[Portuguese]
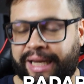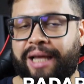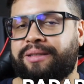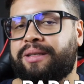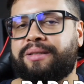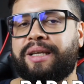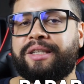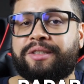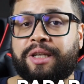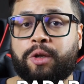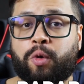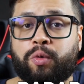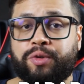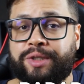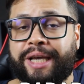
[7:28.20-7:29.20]
Graças a isso ele
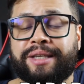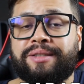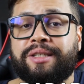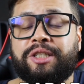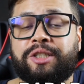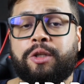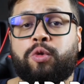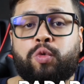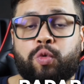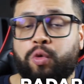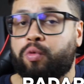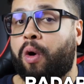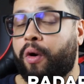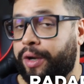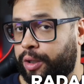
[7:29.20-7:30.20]
consegue sentir
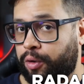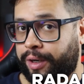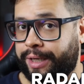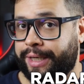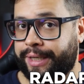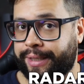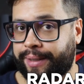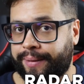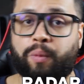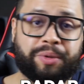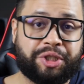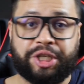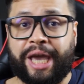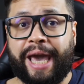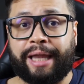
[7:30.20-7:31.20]
tudo ao redor dele.
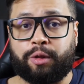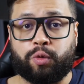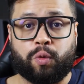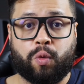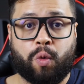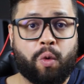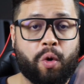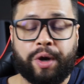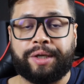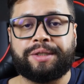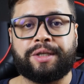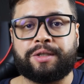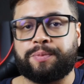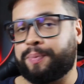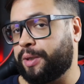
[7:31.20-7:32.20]
Objeto,
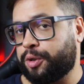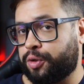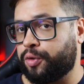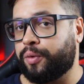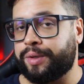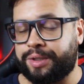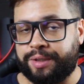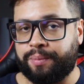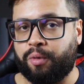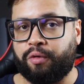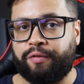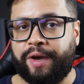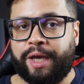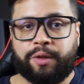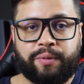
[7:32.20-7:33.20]
coisas, pessoas se
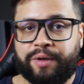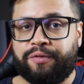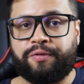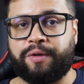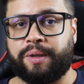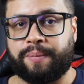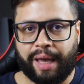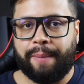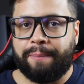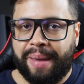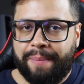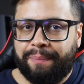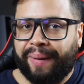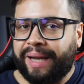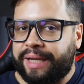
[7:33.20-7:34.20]
movendo, enfim. É
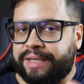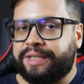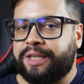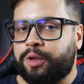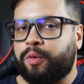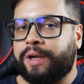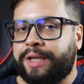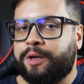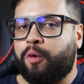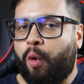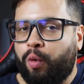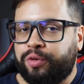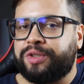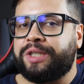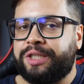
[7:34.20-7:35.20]
bem parecido ali
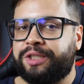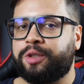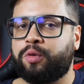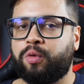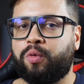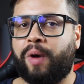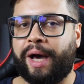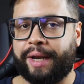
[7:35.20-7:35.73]
com o sentido do